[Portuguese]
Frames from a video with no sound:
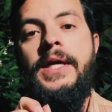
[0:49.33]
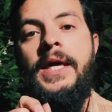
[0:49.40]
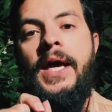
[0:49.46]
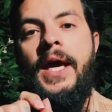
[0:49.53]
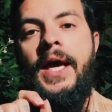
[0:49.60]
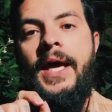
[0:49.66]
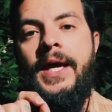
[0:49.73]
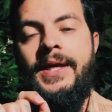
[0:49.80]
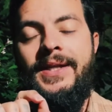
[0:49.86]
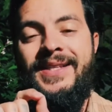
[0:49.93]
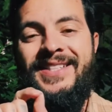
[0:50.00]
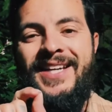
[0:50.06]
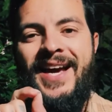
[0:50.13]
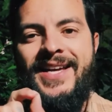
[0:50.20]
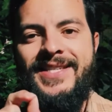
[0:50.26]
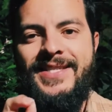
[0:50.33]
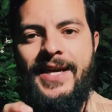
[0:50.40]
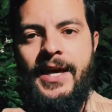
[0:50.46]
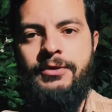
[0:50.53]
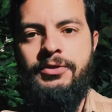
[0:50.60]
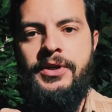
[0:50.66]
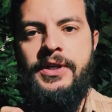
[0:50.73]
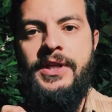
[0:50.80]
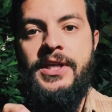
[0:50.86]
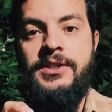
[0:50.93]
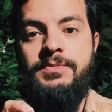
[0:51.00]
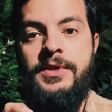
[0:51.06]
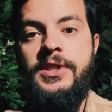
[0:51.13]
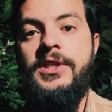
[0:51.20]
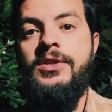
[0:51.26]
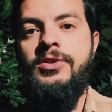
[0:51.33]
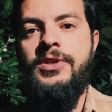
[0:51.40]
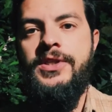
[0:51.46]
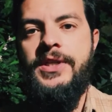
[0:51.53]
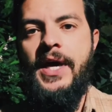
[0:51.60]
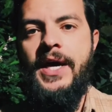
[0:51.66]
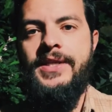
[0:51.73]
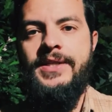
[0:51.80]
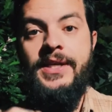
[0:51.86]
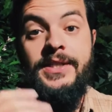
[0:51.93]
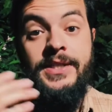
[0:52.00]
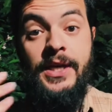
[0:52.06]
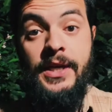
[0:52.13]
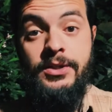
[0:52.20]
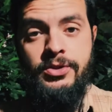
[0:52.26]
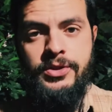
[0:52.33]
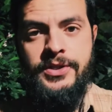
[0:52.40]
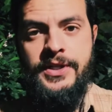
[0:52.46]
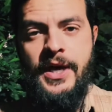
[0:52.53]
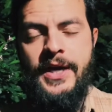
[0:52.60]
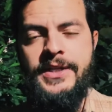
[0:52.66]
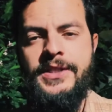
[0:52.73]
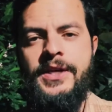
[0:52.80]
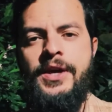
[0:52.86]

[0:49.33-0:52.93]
É, já é certo que nas mídias sociais, nas redes sociais,